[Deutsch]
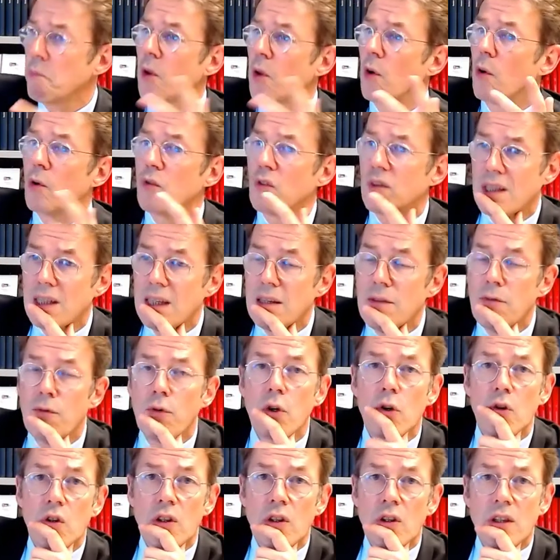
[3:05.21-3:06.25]
Und die
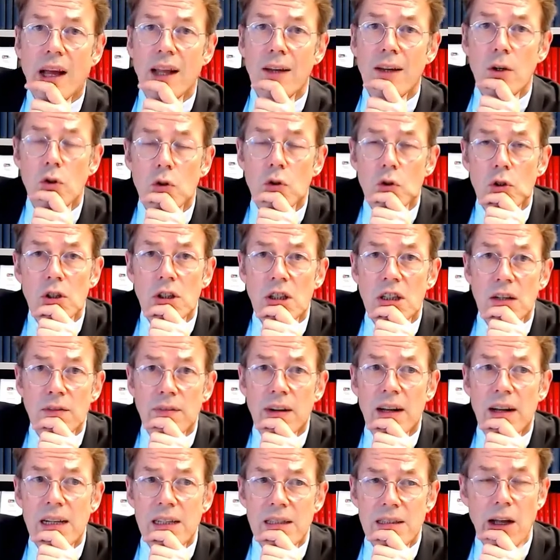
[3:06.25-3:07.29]
würden dann
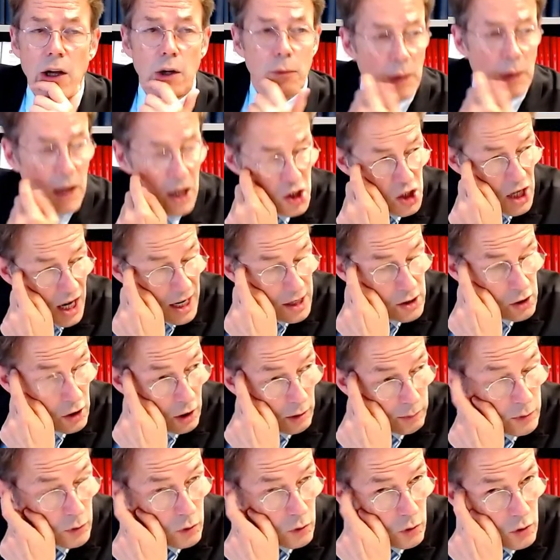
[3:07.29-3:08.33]
jeweils darüber entscheiden, ob
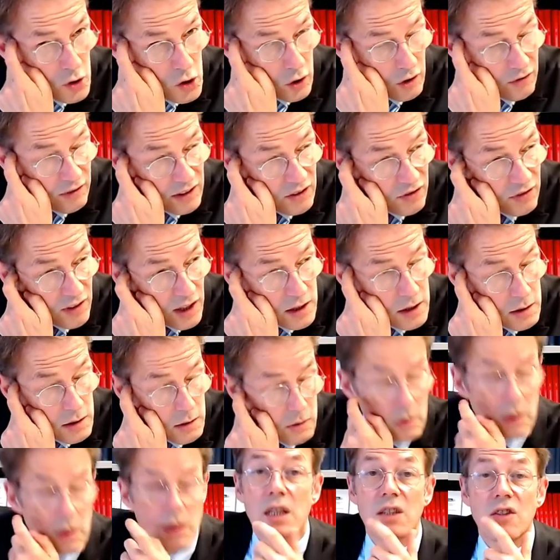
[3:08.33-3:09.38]
ein Grundstück was wert ist
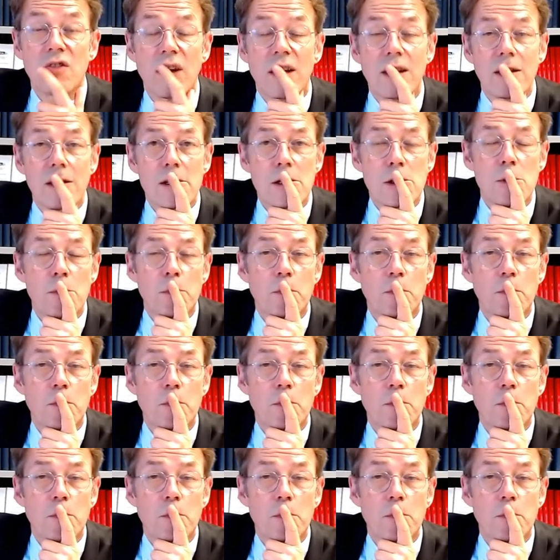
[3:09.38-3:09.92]
oder nichts wert ist.